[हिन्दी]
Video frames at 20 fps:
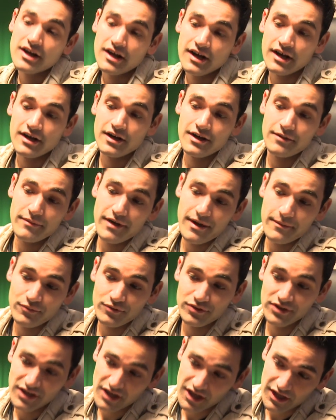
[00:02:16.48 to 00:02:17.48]
आ, मैं
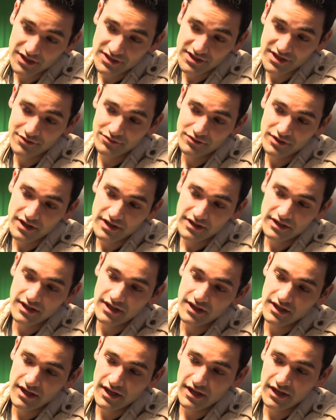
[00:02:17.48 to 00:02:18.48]
आपको दिखाना चाहूँगा कि
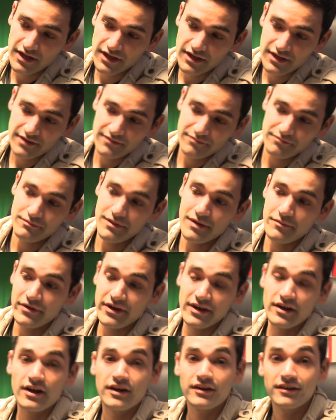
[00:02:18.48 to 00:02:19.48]
ये मेमोरी
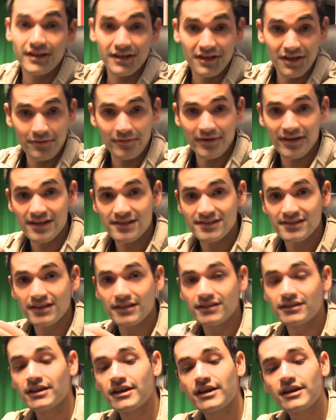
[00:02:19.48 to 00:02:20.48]
कार्ड दिखने में कैसा
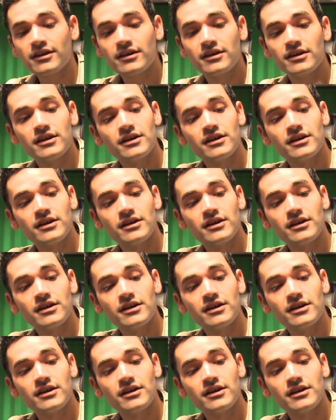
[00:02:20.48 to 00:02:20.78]
लगता है